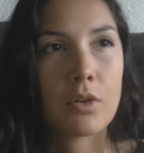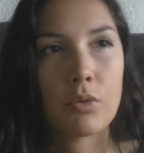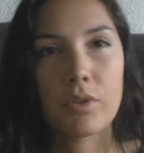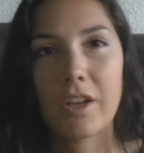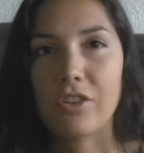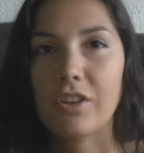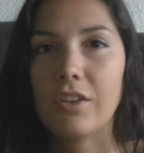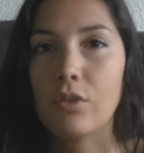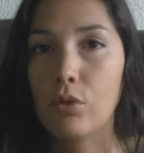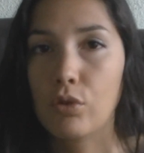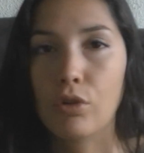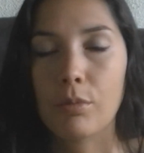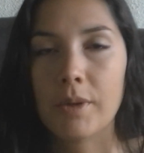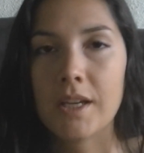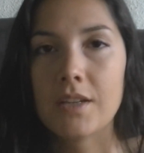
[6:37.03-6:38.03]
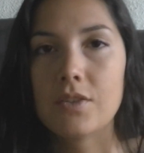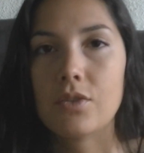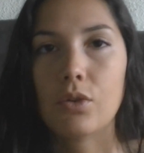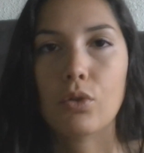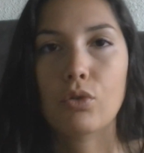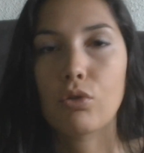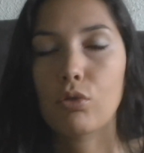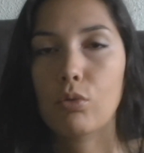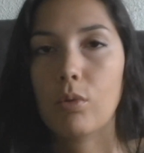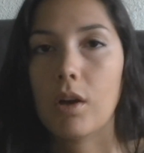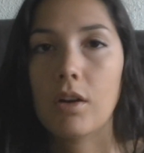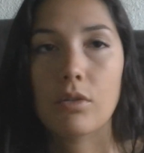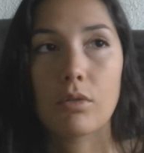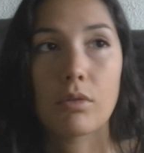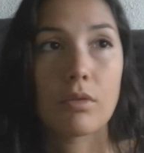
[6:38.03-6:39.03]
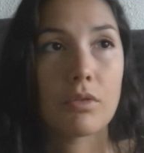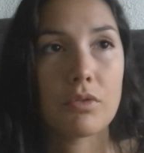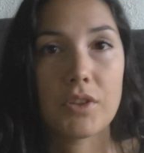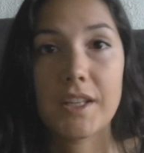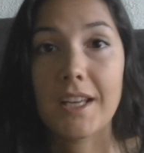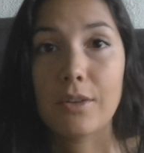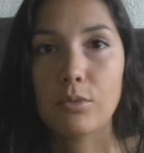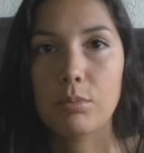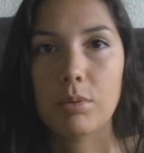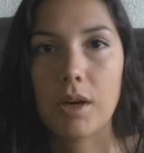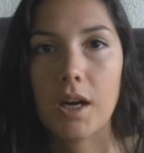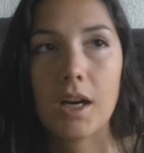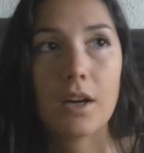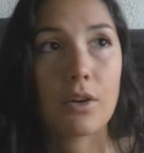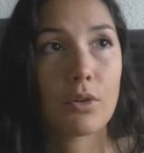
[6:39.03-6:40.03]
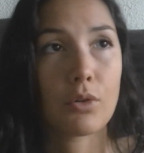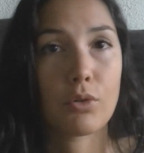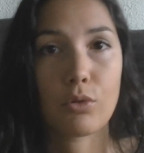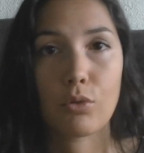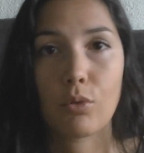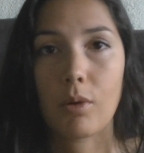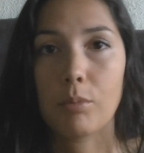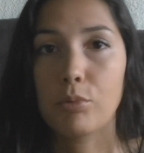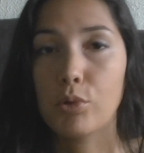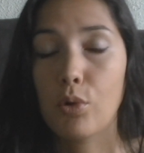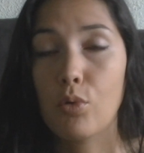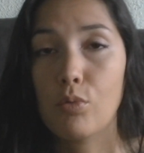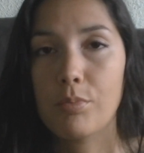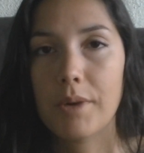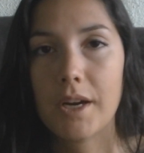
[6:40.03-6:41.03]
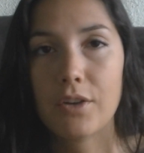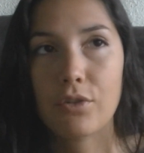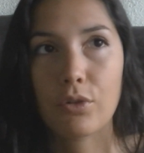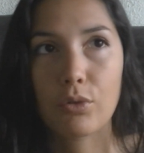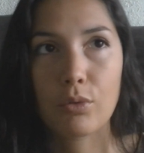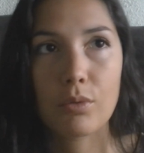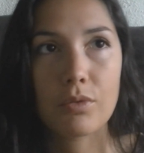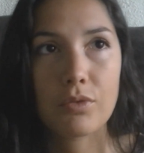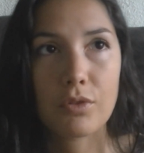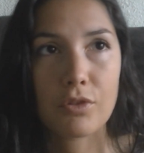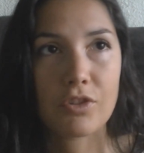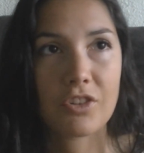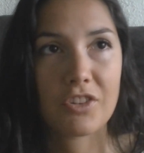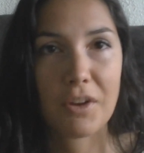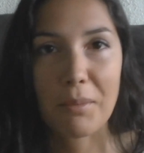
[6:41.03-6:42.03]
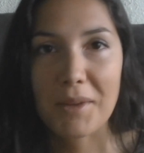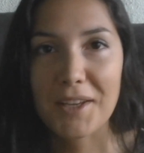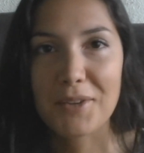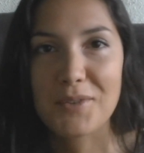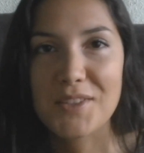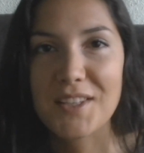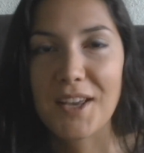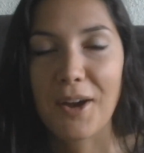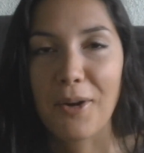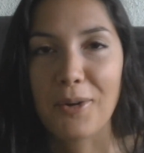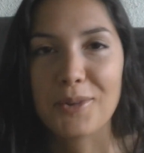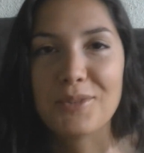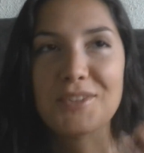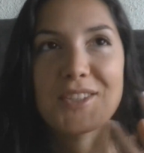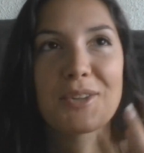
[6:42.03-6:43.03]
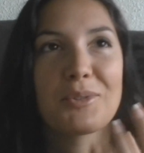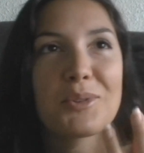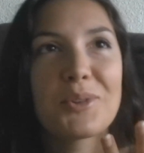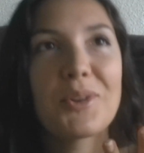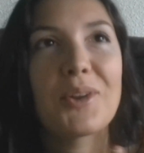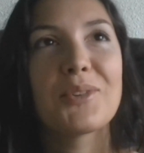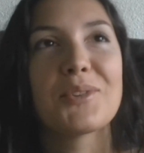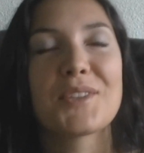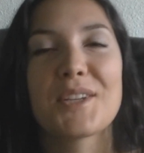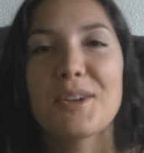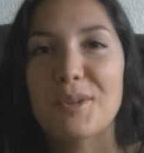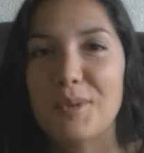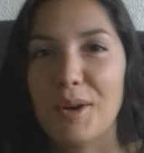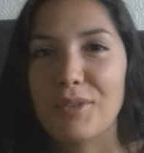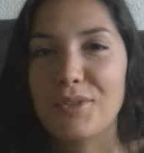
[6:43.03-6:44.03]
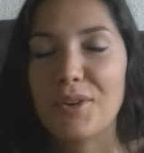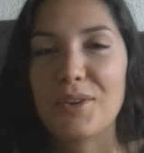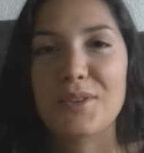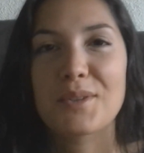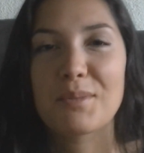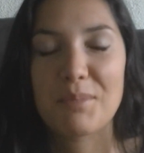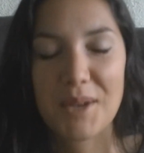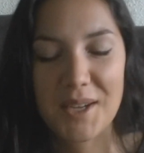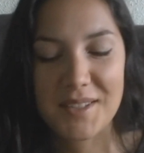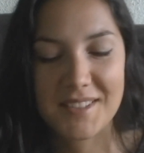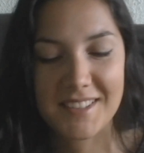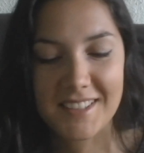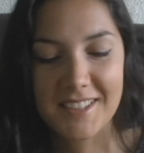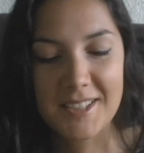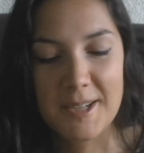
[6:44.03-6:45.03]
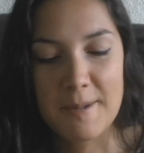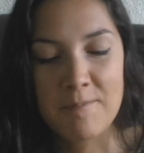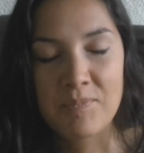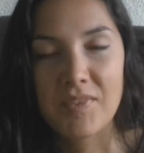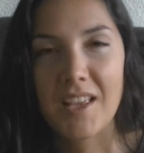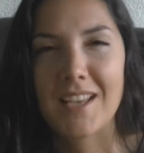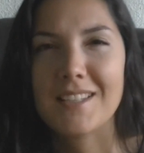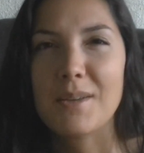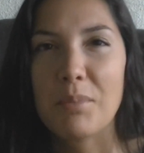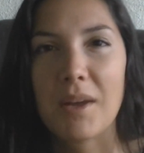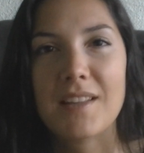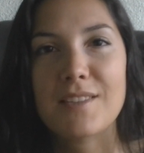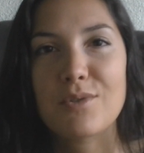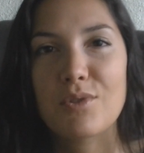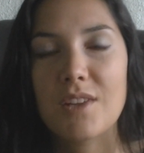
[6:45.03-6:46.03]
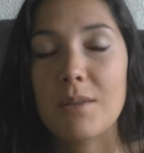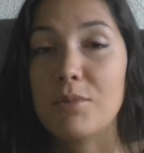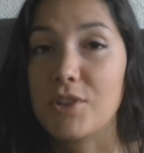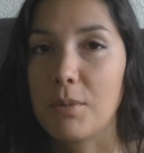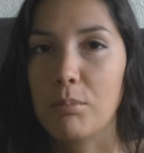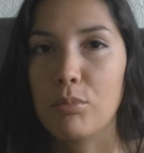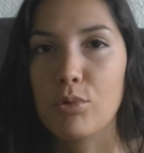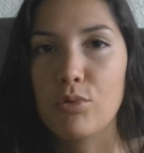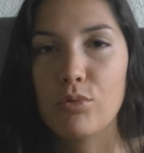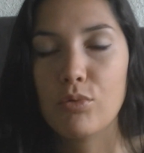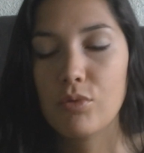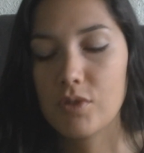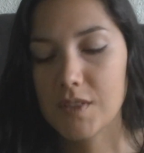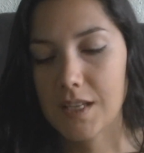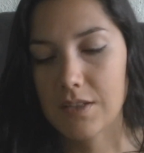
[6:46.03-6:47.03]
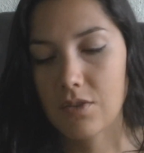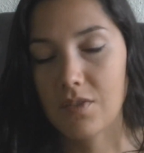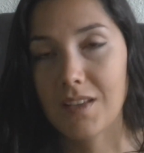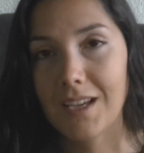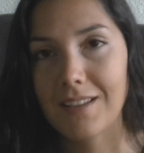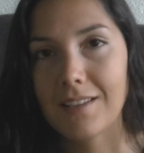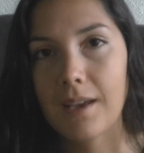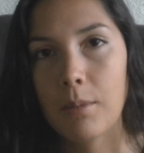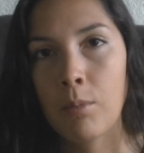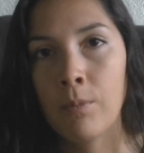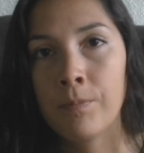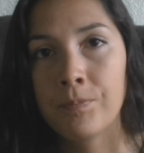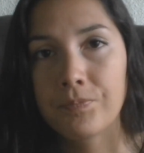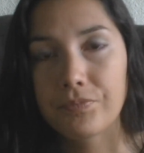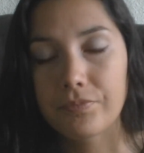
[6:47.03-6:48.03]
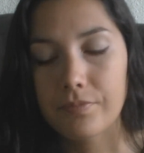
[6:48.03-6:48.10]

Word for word: qu'on achète dans le commerce, que ce soit euh, vegan ou pas, euh, que ce soit bio ou pas, je trouve que j'ai jamais réussi à retrouver cette odeur de chez le coiffeur, je sais pas, c'est assez particulier mais j'aime beaucoup, ça sent très très bon.